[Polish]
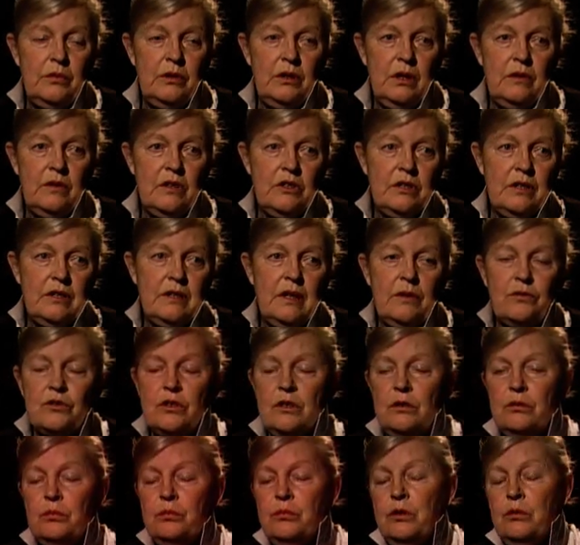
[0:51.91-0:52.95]
ponieważ ja
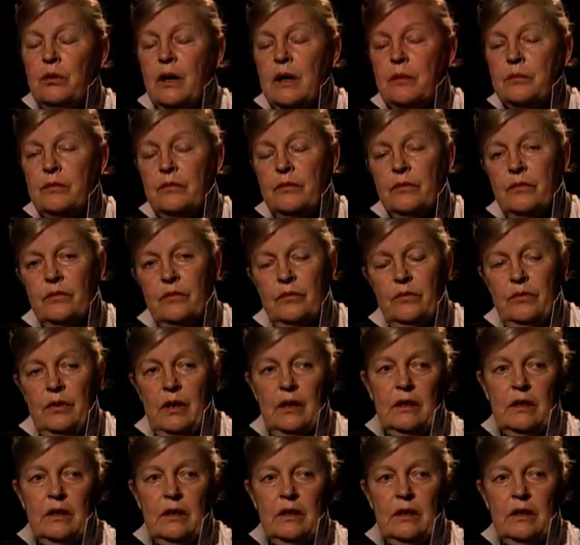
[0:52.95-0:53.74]
zawsze lubiłam w